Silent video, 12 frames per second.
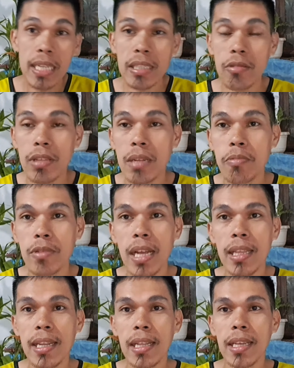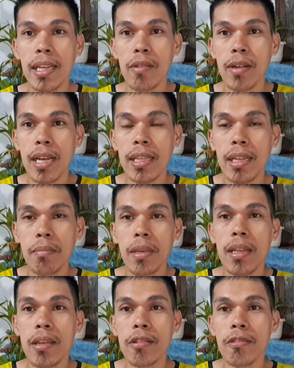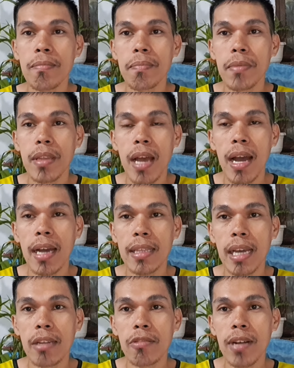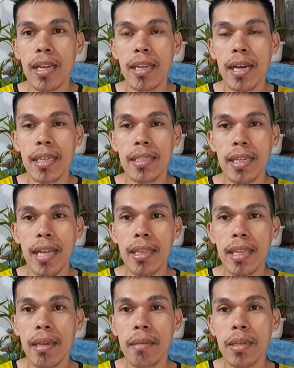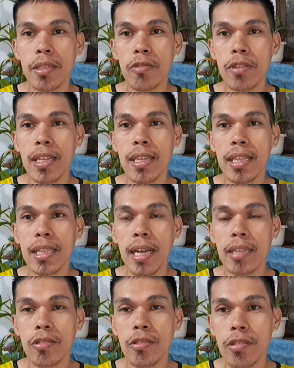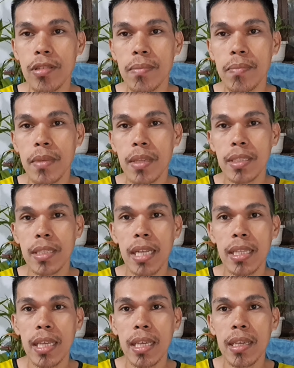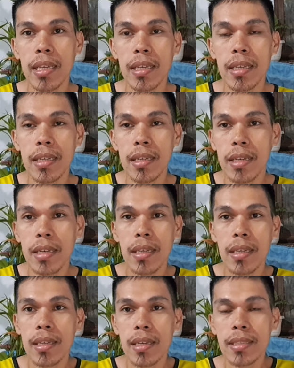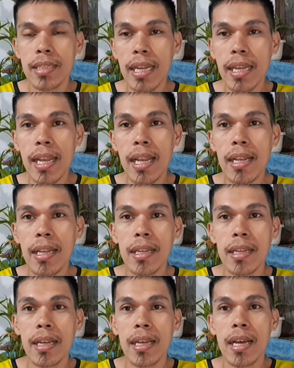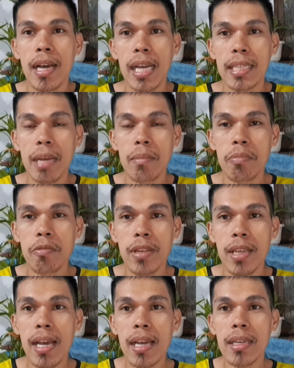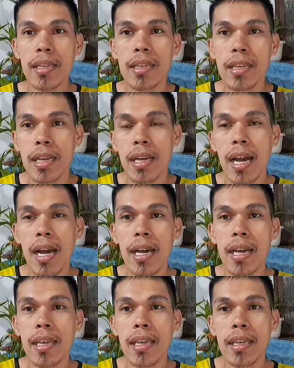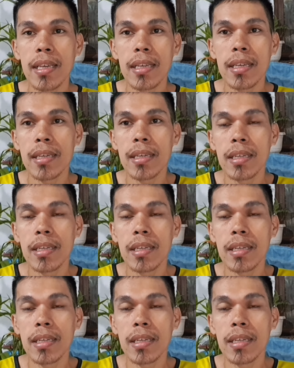sasagutin po natin at ginawa natin ang video ang katanungan ng isa nating masugid na tagasunod sa ating channel. Ang sabi po niya ay